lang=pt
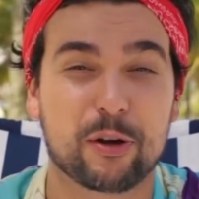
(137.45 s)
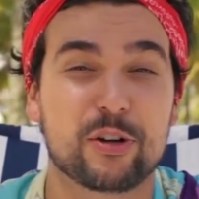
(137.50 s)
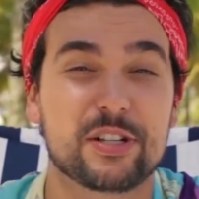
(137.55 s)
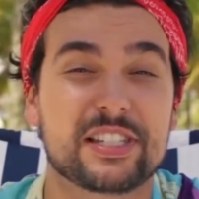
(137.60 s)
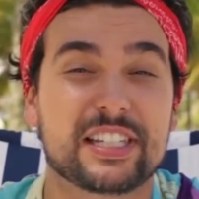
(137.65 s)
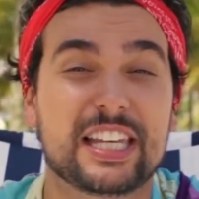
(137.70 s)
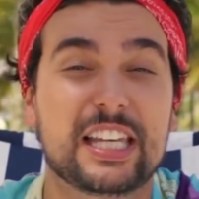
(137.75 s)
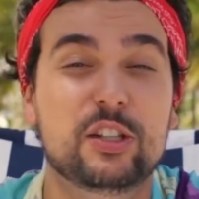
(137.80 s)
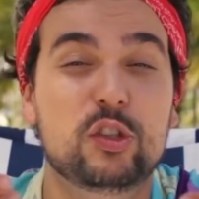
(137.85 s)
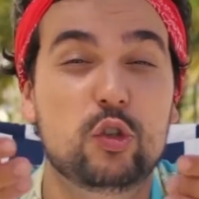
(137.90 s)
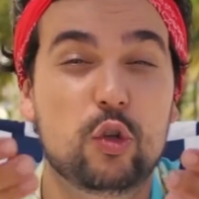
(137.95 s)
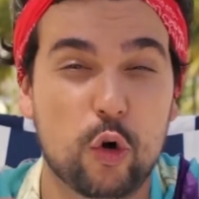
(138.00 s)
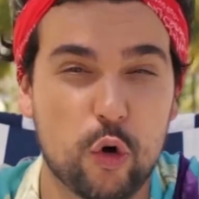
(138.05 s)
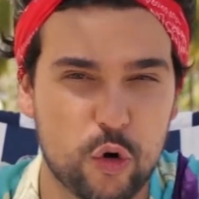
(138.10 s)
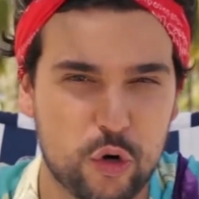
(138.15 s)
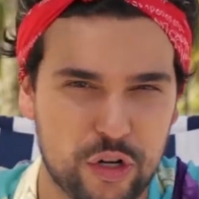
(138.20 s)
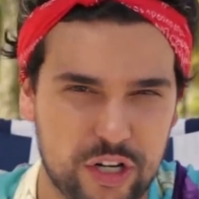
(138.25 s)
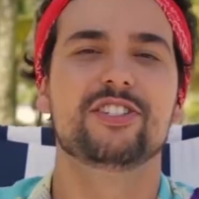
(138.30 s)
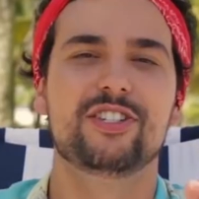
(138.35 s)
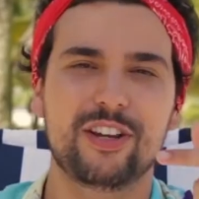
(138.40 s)
É coisa que
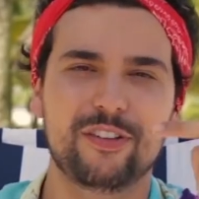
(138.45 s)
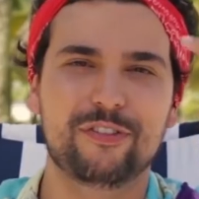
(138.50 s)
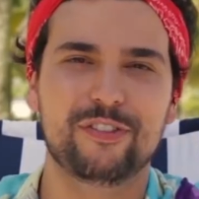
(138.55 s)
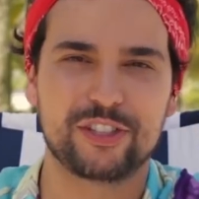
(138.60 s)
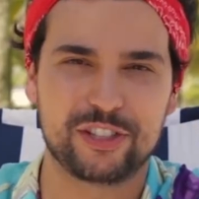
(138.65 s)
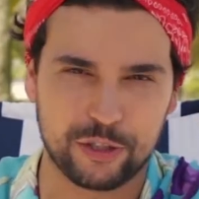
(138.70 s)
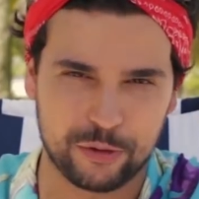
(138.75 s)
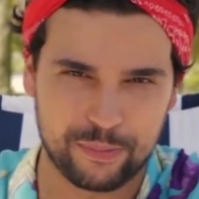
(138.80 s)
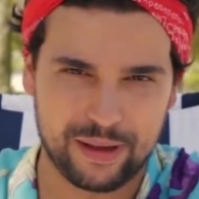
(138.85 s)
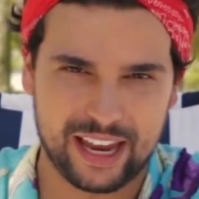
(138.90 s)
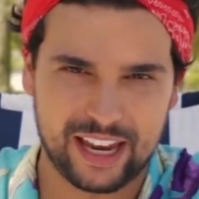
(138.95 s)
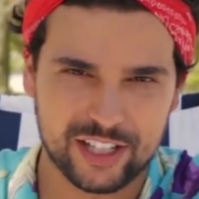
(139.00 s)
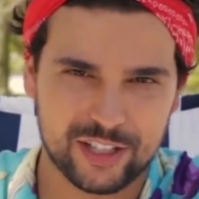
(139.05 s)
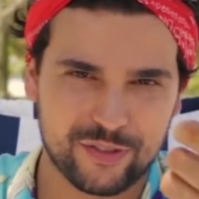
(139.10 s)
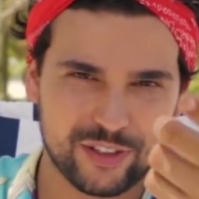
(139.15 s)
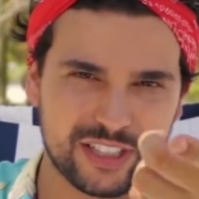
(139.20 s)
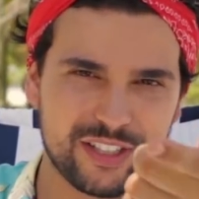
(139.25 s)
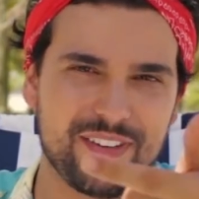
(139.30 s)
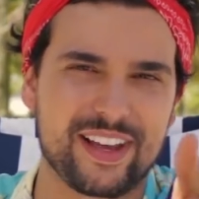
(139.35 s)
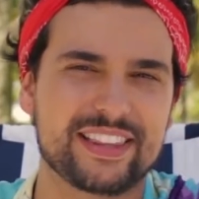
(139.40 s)
dure. Dificilmente
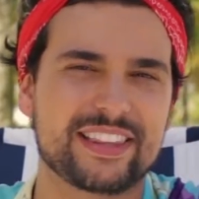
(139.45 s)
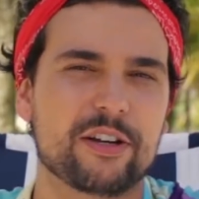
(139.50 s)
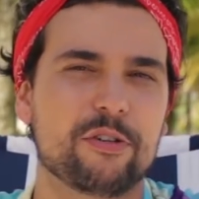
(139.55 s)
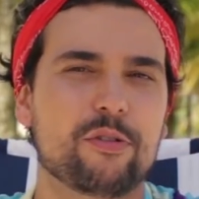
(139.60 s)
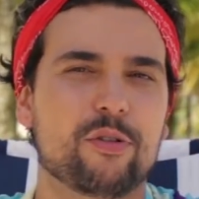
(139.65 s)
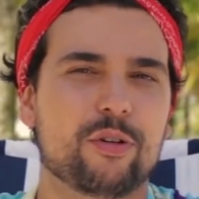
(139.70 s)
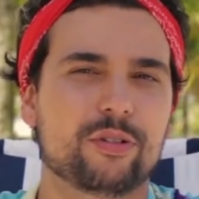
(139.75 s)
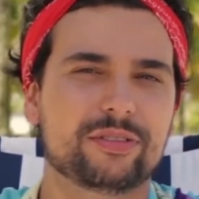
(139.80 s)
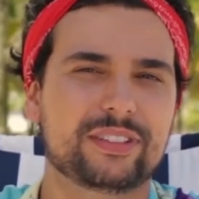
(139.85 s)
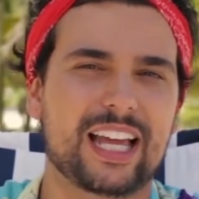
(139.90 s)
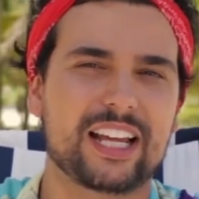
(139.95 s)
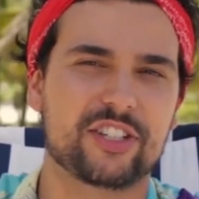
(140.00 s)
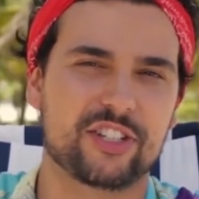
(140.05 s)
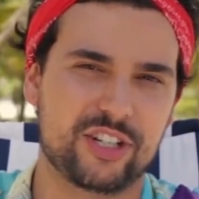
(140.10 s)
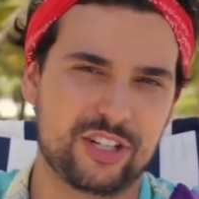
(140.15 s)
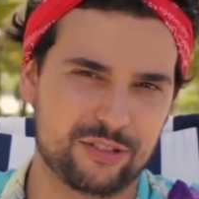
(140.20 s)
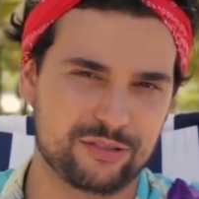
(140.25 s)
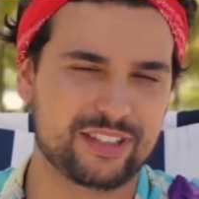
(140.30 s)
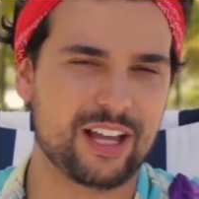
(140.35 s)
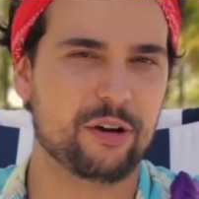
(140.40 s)
você vai ter um
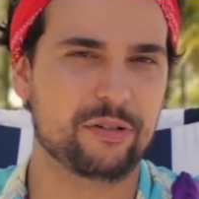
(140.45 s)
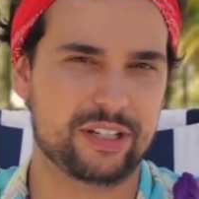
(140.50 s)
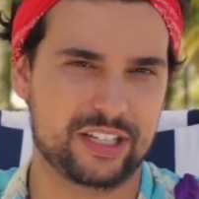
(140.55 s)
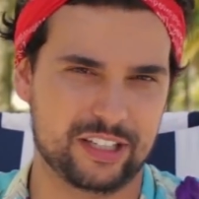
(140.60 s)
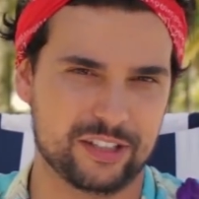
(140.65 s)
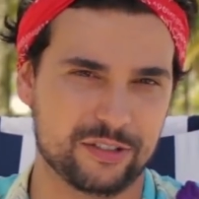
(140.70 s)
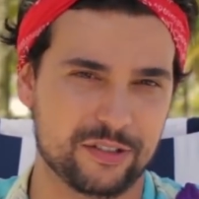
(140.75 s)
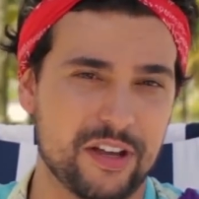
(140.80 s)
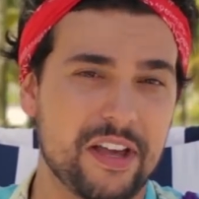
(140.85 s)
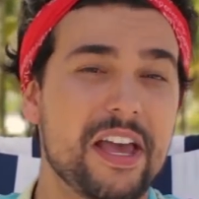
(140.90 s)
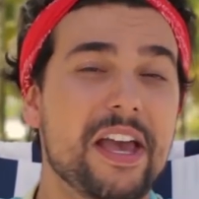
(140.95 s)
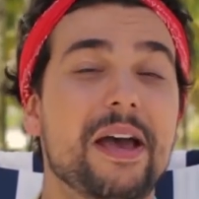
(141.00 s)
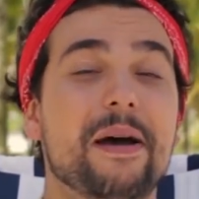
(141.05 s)
contatinho taurino.